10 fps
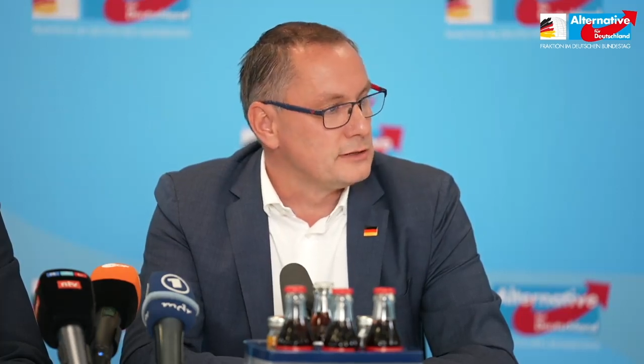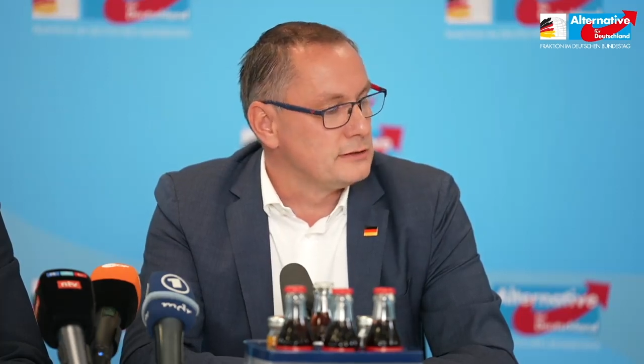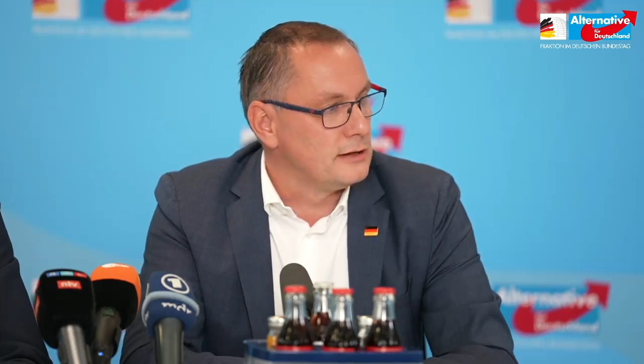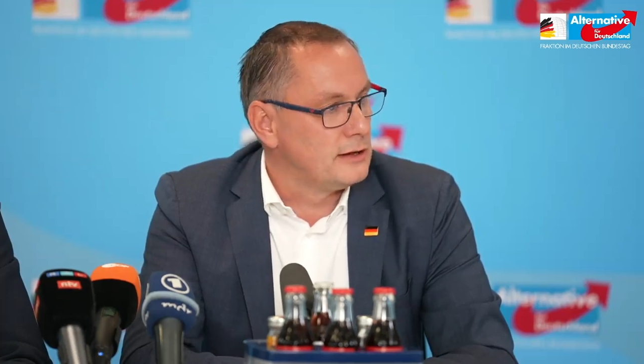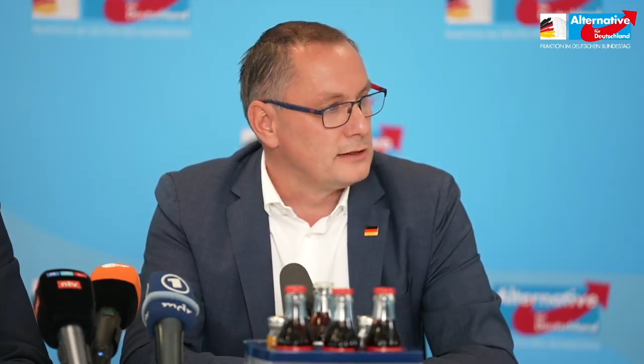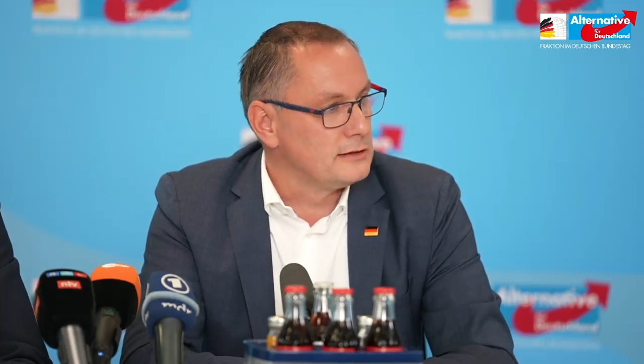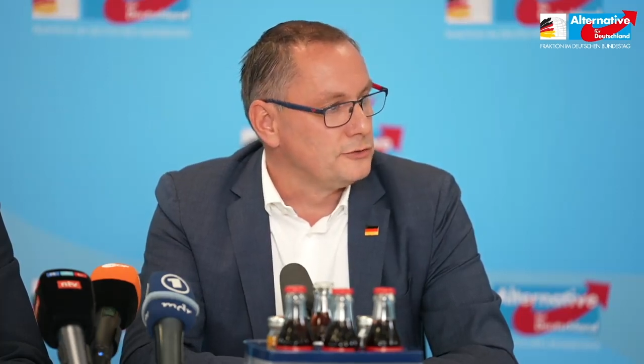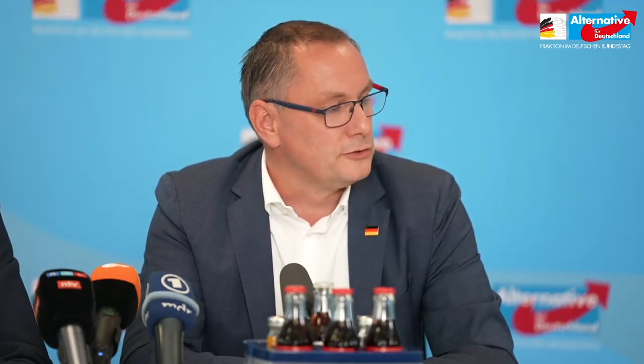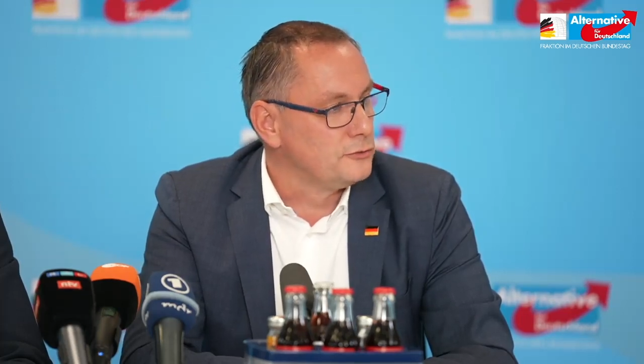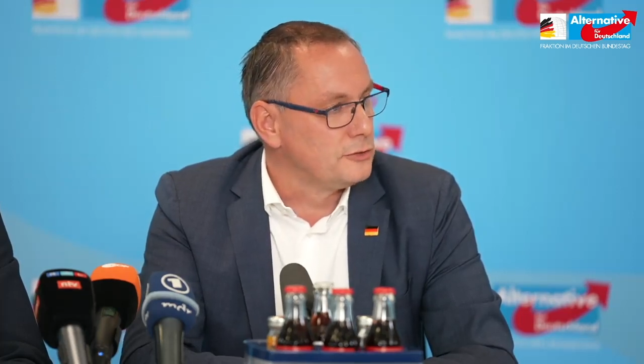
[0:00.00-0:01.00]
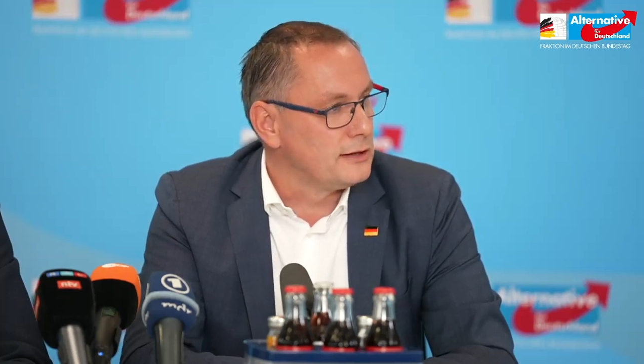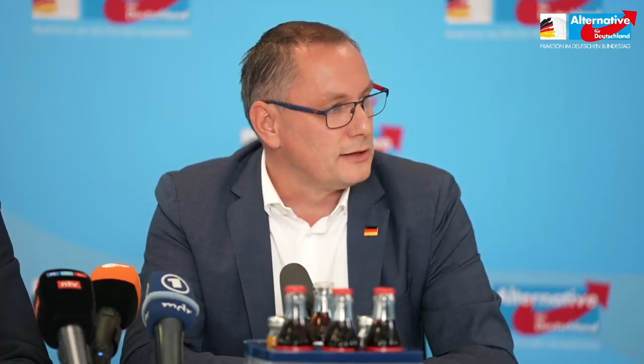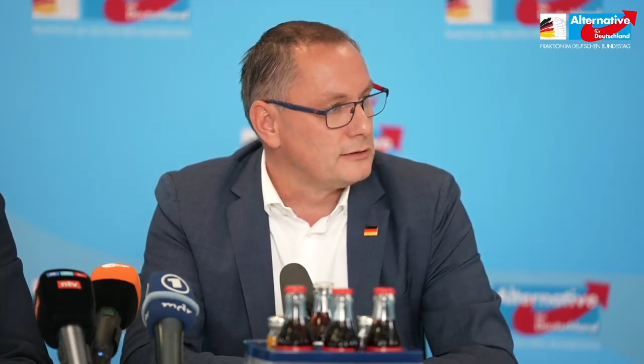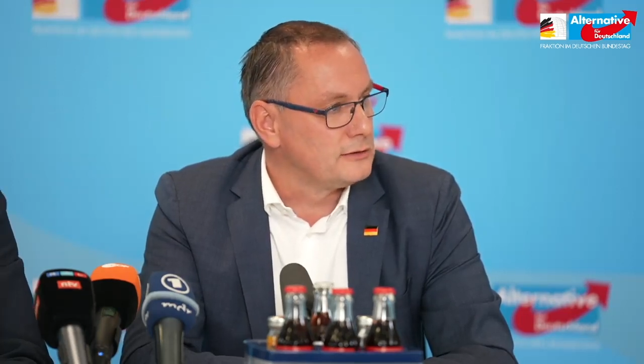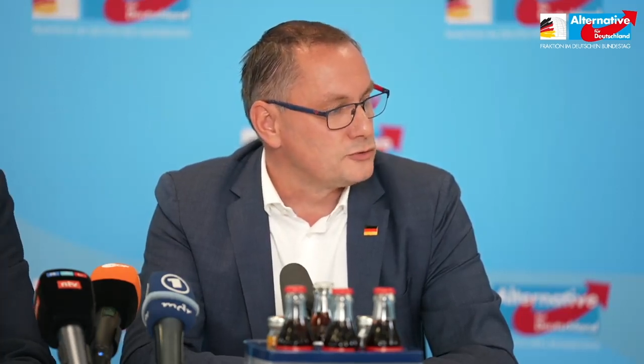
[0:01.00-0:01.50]
die Kinder und
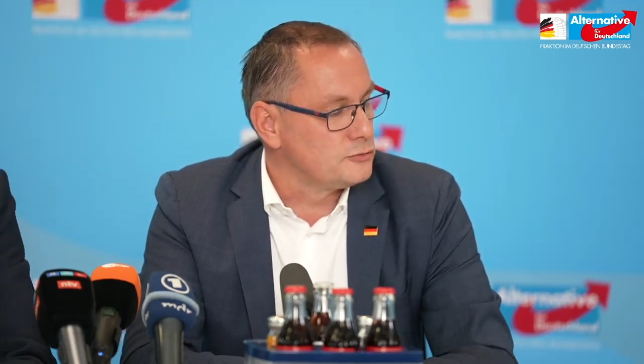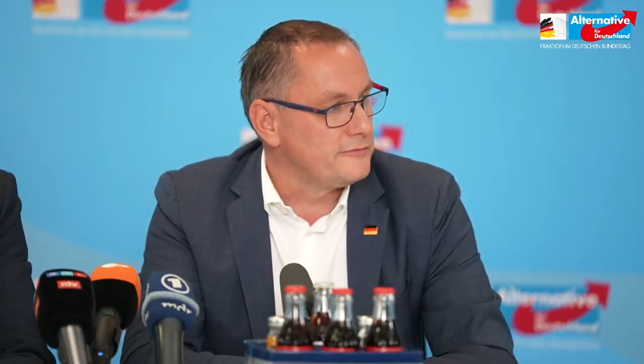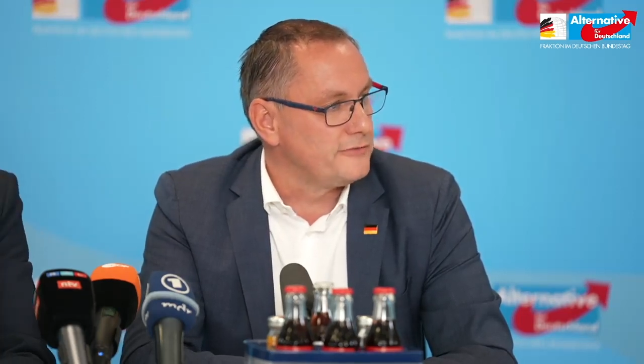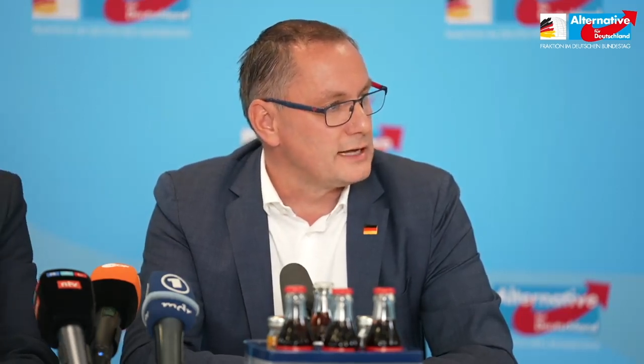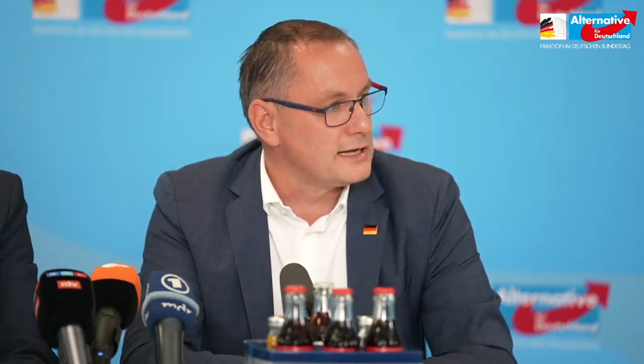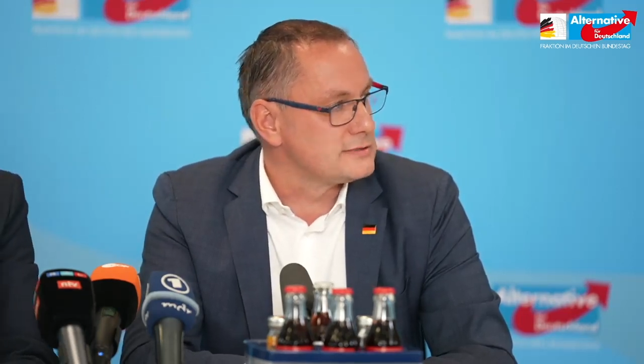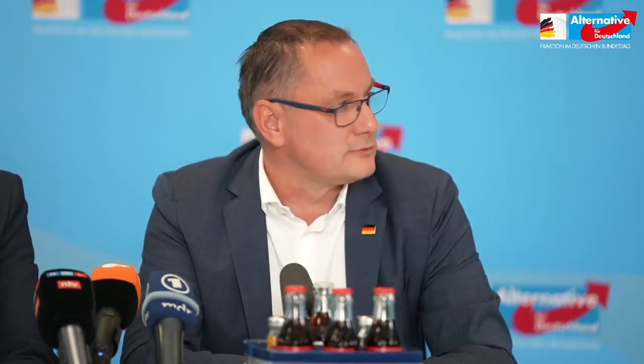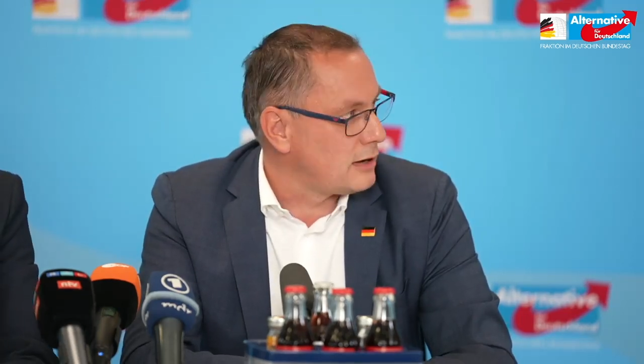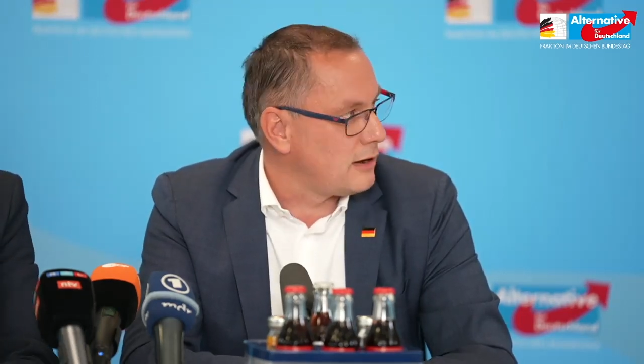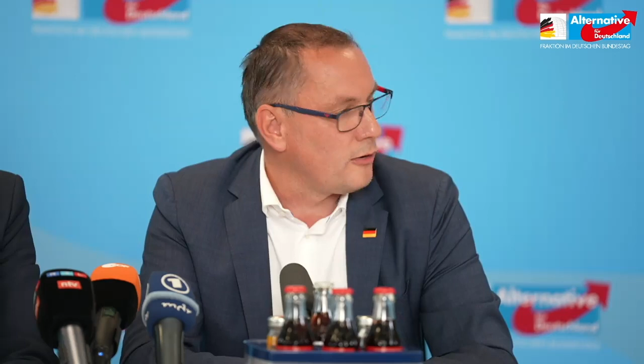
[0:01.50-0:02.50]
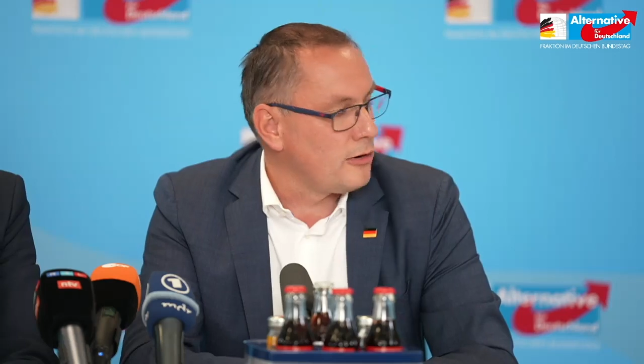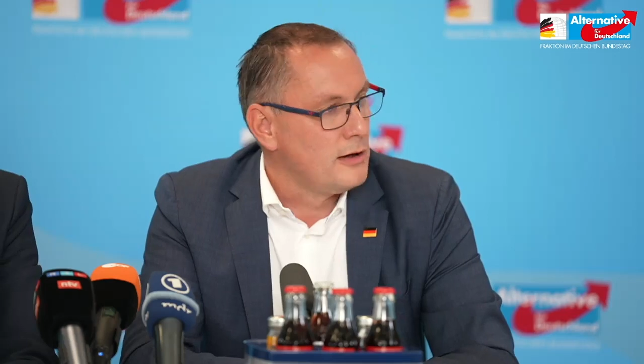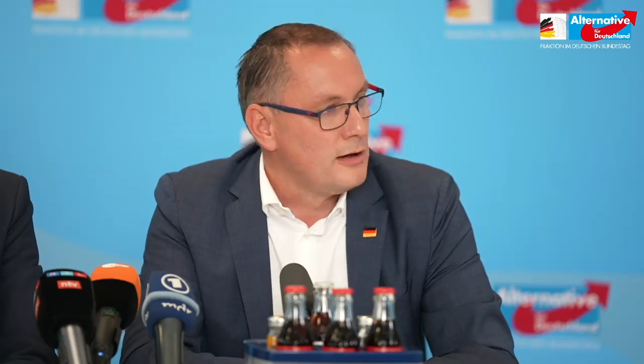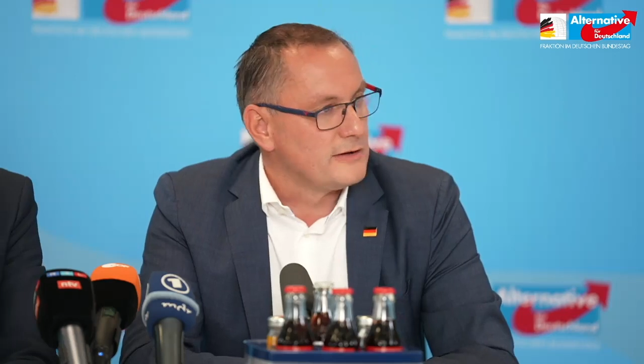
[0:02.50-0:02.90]
Jugendlichen die Schule verlassen oder auch